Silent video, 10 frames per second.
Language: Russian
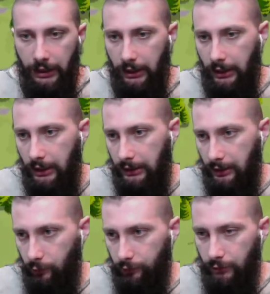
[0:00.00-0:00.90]
а, я
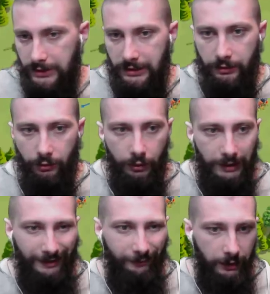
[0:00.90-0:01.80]
буду идти до
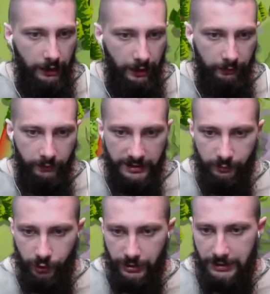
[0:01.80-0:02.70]
КВК,
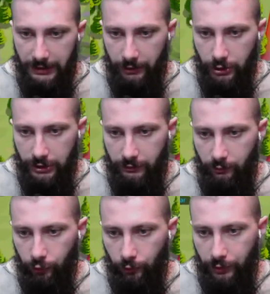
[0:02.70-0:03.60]
возможно, следующего,
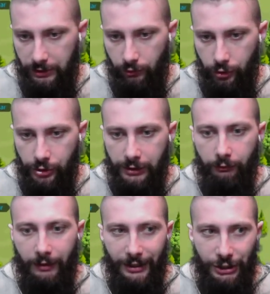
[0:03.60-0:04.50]
буду потихонечку
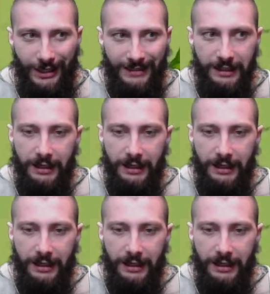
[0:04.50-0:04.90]
его качать